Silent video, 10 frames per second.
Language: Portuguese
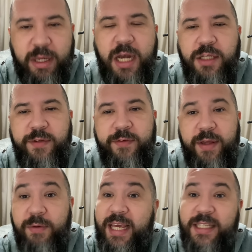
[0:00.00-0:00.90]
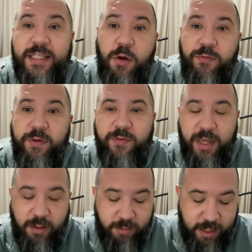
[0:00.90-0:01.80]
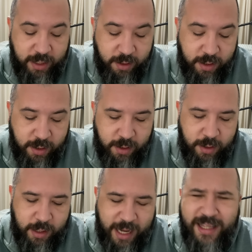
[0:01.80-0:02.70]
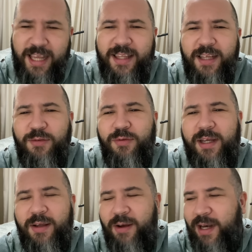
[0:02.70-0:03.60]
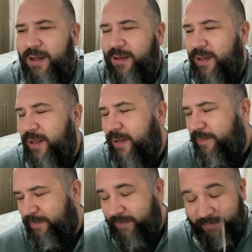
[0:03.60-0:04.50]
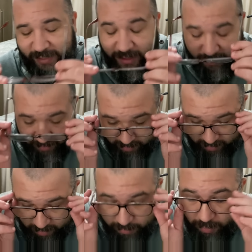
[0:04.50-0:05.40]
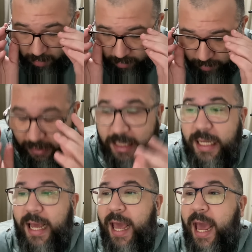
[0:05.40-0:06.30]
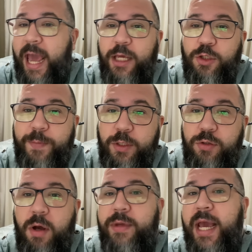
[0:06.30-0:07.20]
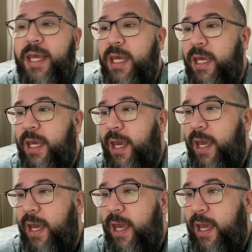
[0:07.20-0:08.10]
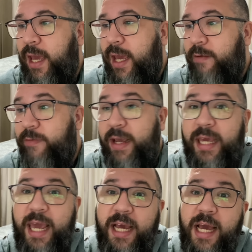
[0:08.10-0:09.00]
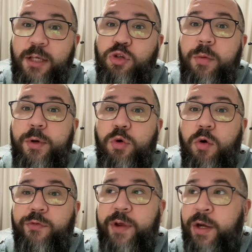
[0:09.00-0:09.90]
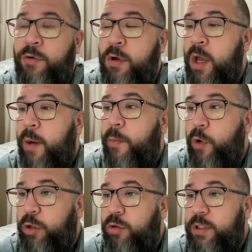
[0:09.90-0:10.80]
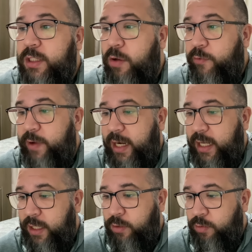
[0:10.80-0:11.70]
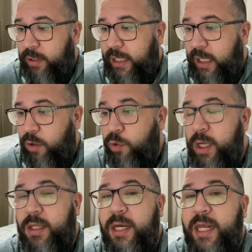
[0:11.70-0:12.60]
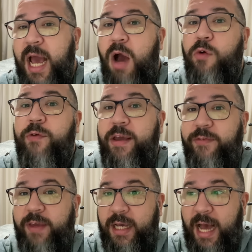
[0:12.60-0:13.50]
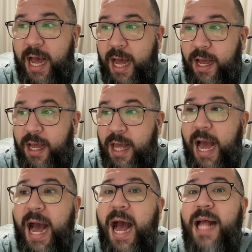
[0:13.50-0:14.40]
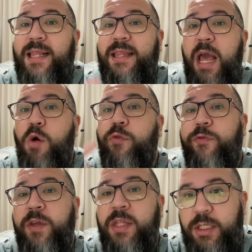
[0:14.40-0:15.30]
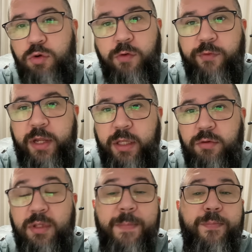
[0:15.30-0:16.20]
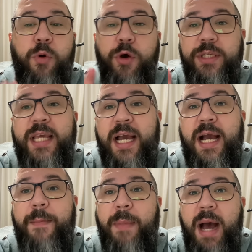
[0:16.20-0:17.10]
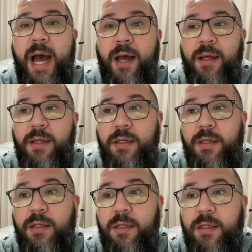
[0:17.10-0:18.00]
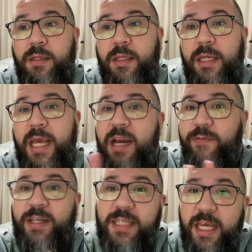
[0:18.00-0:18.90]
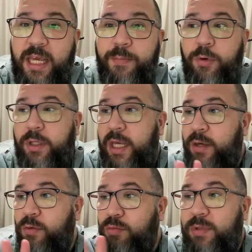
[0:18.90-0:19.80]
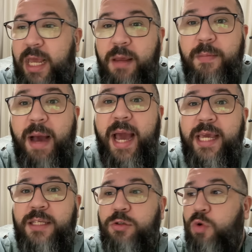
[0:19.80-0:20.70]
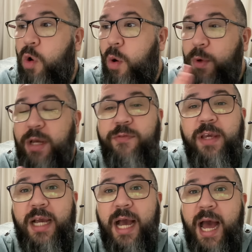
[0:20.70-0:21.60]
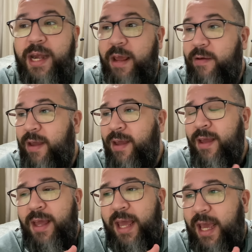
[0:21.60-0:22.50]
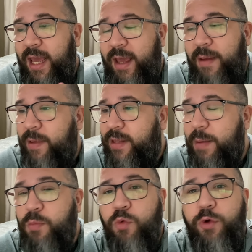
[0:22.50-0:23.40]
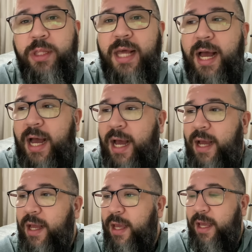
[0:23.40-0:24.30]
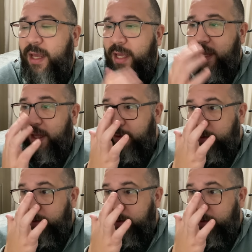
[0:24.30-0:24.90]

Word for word: que eles viveram e estão vivendo, né? É que tem tanto. Olha. É... Bom, é isso, pessoal. E aí é, é, vai recair sobre o governo. Muitos estão falando que o Netanyahu vai ficar até o fim desse conflito. Depois que acabar, ele vai sair, porque não tem mais como ele ficar, né? É, é tem muita é, é,